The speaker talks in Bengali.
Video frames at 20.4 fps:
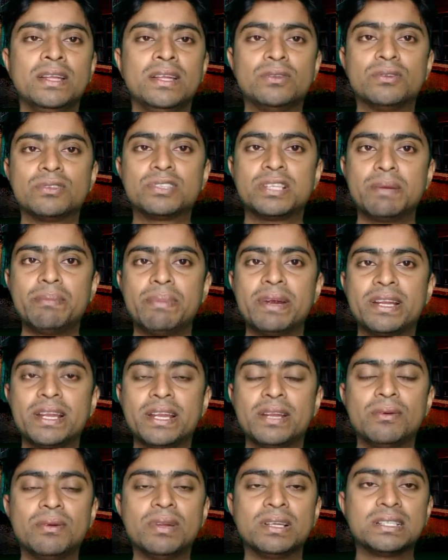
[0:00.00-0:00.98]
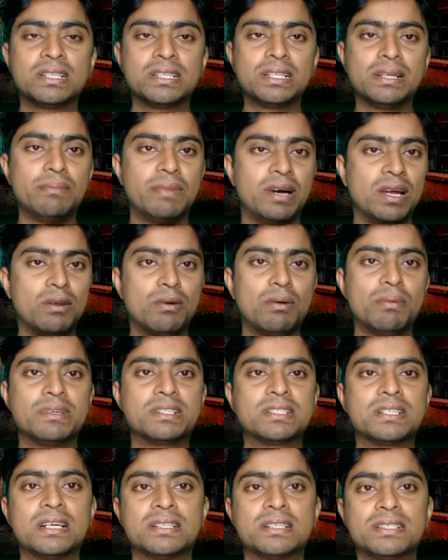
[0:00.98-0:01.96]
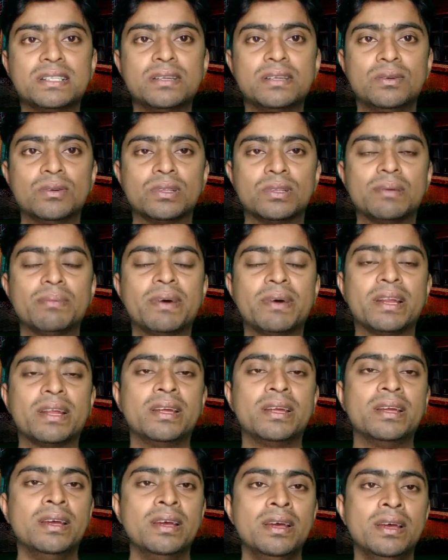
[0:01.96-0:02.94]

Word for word: তো সেই ব্যাটারিগুলো যাতে ভালোভাবে চার্জিং হতে পারে